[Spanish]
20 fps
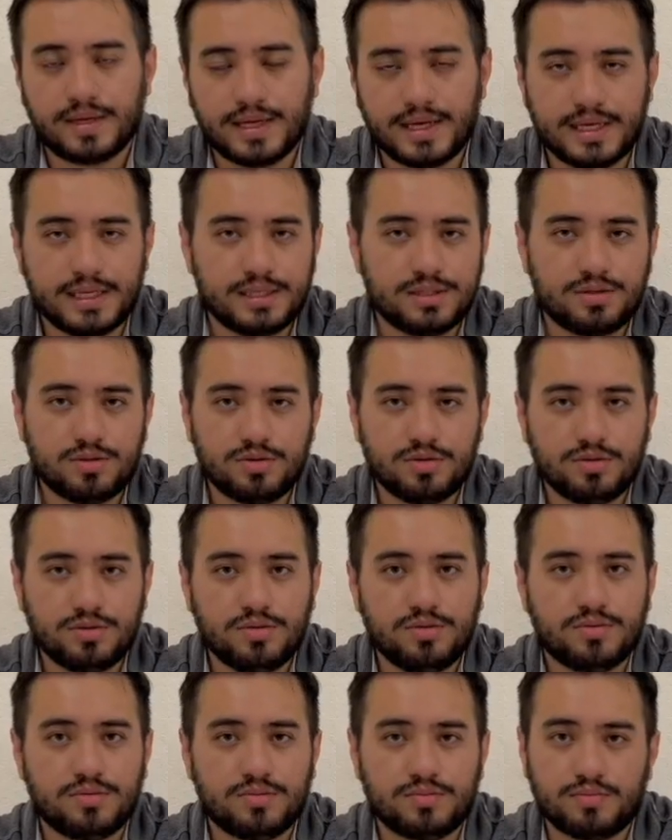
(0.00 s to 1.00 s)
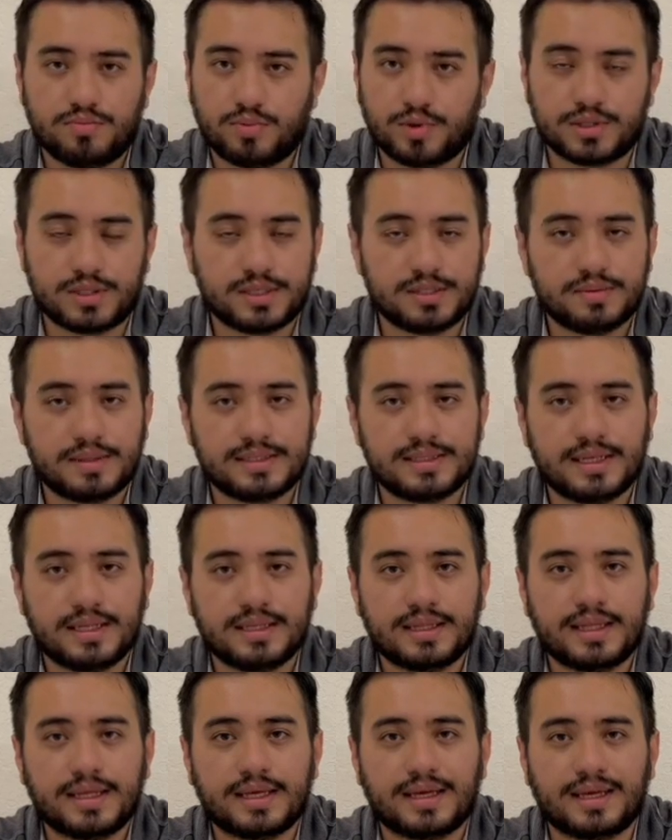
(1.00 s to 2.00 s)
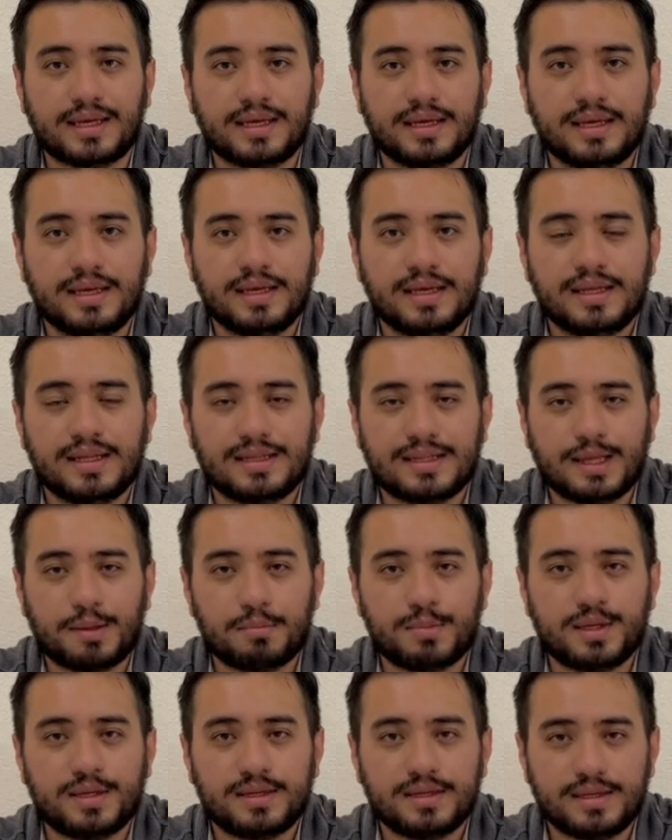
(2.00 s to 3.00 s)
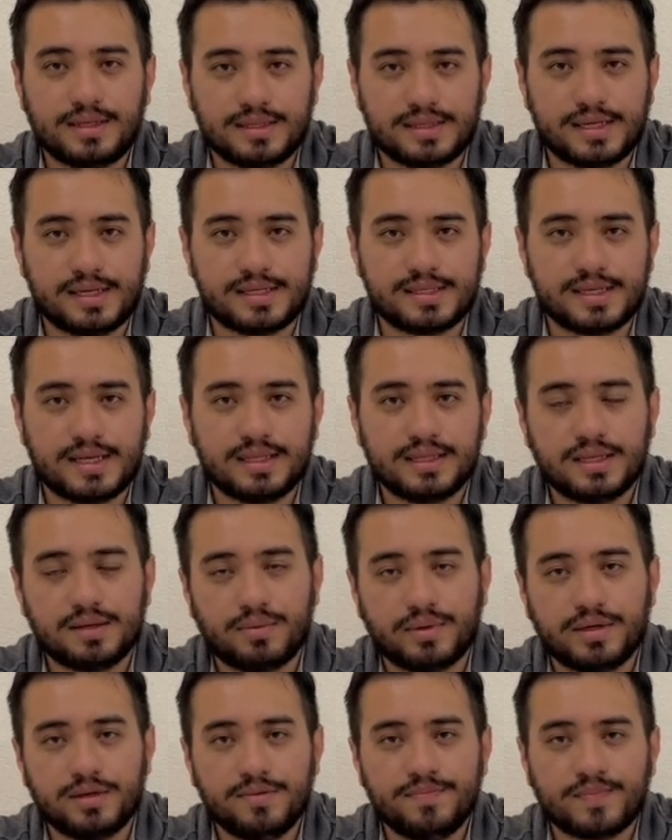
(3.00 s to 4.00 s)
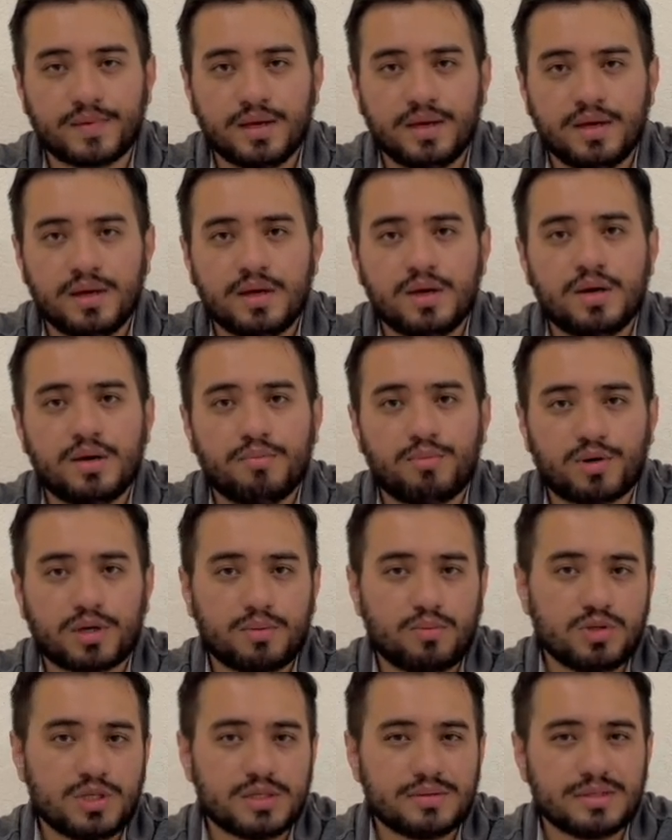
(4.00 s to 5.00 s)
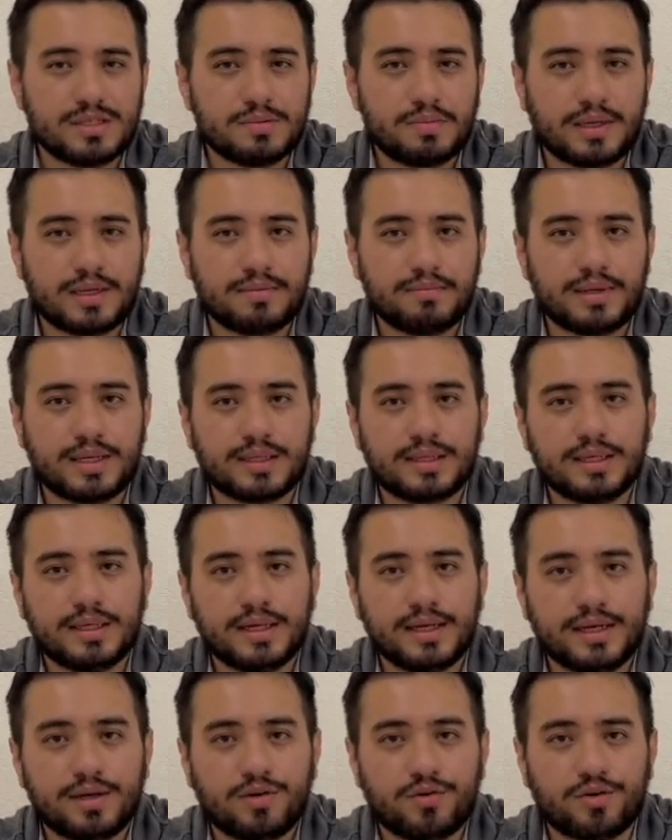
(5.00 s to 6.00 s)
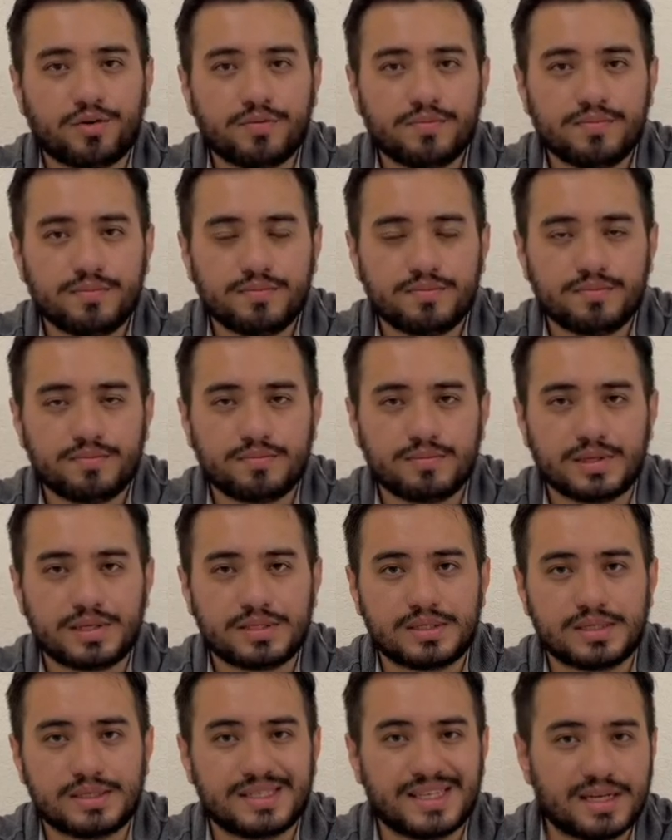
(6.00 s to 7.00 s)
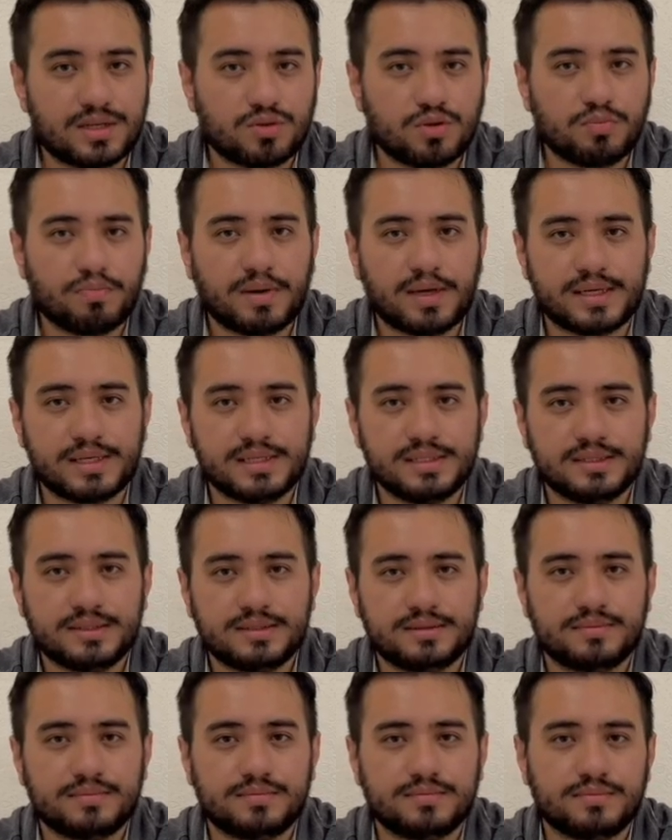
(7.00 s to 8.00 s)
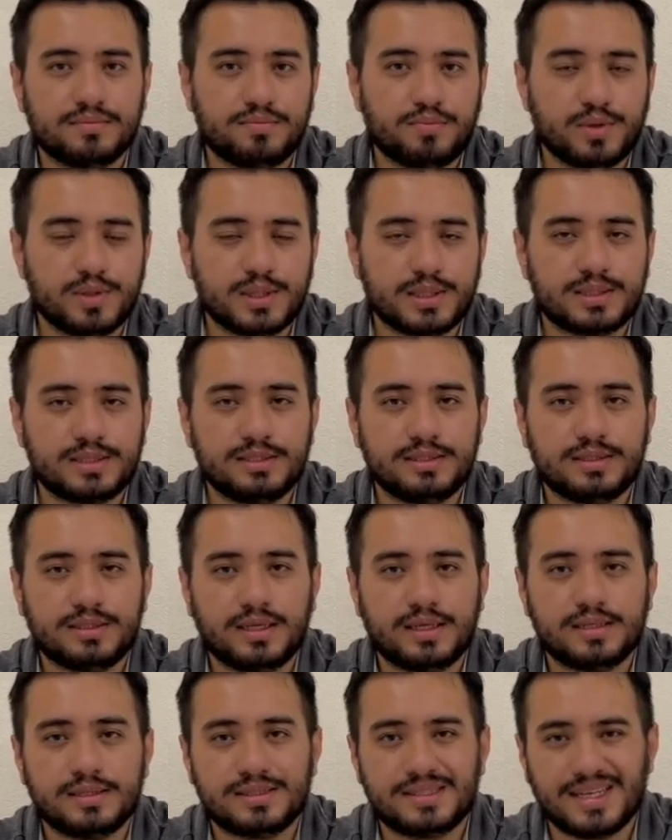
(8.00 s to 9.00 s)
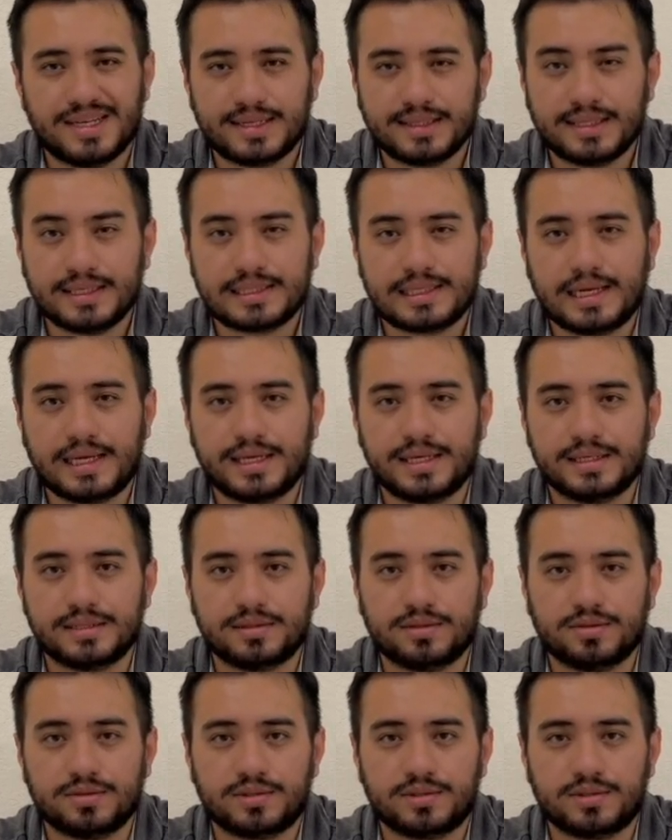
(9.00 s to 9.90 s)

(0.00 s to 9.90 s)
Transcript: Esto pues es bastante también interesante y bueno, porque muchas veces para invertir en oro desde cierto país, pues existen ciertas leyes, ¿no?